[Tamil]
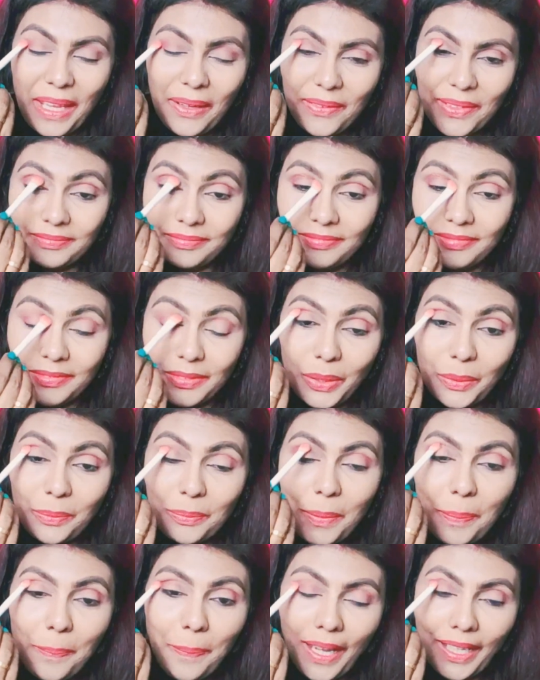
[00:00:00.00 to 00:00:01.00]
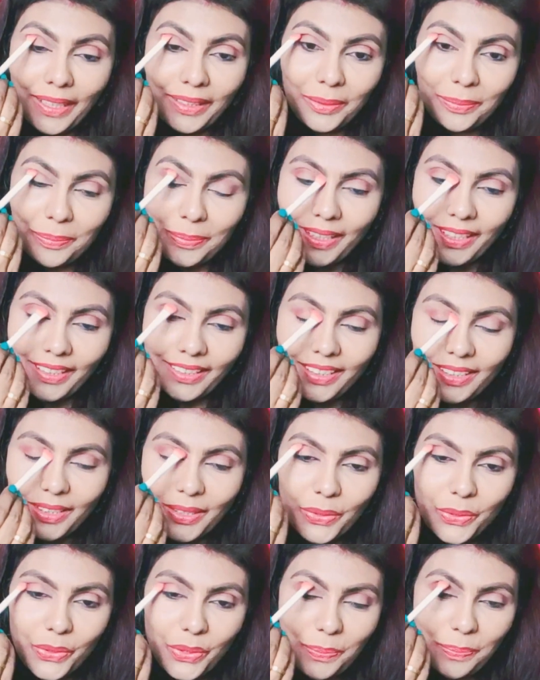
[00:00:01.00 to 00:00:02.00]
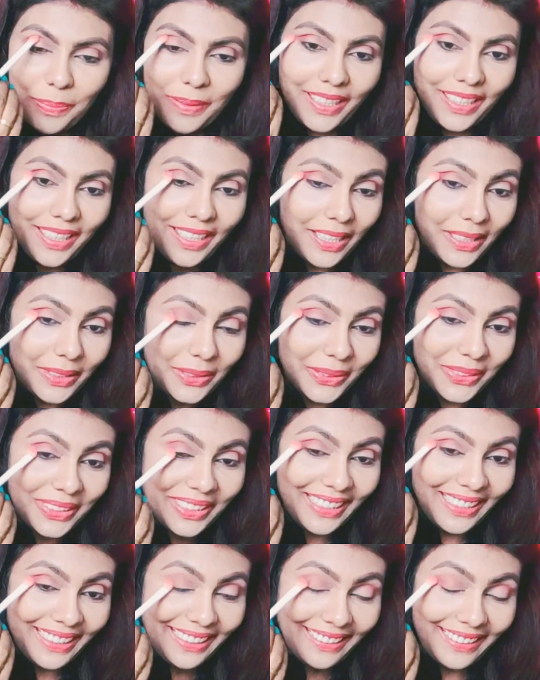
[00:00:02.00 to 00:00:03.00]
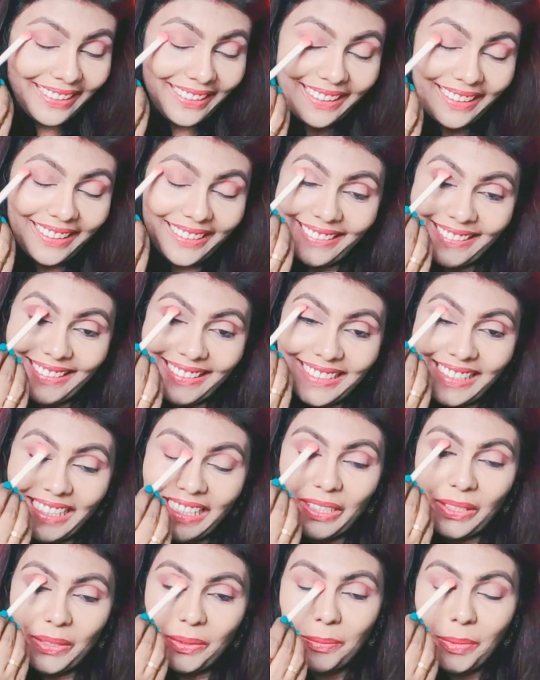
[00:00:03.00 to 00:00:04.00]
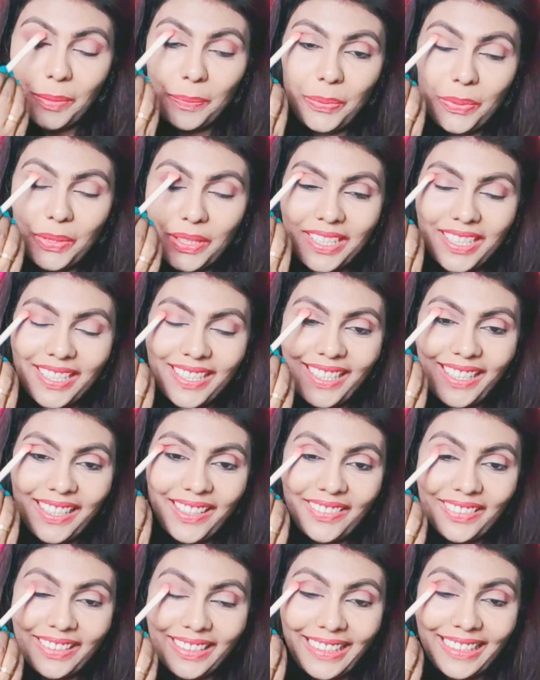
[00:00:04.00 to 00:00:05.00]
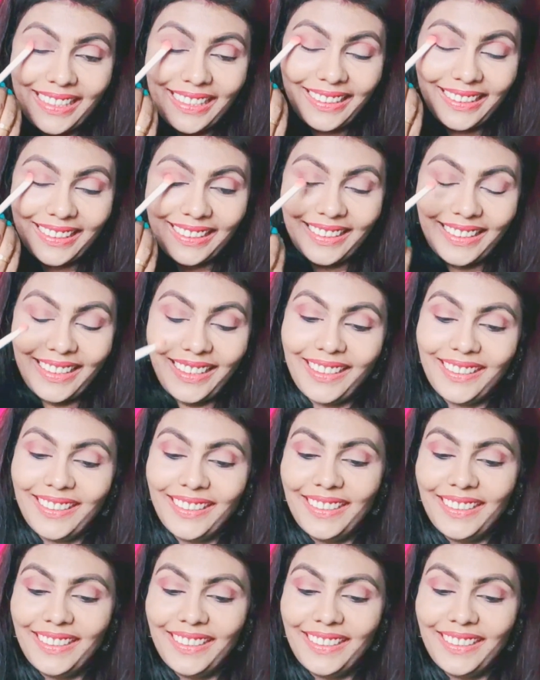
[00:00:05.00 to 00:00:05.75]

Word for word: அவங்க ரொம்ப பார்த்து பார்த்து சூஸ் பண்ணதாக சொன்னாங்க இந்த சாரி ரொம்ப பிடிச்சி தான் அவங்க எடுத்ததா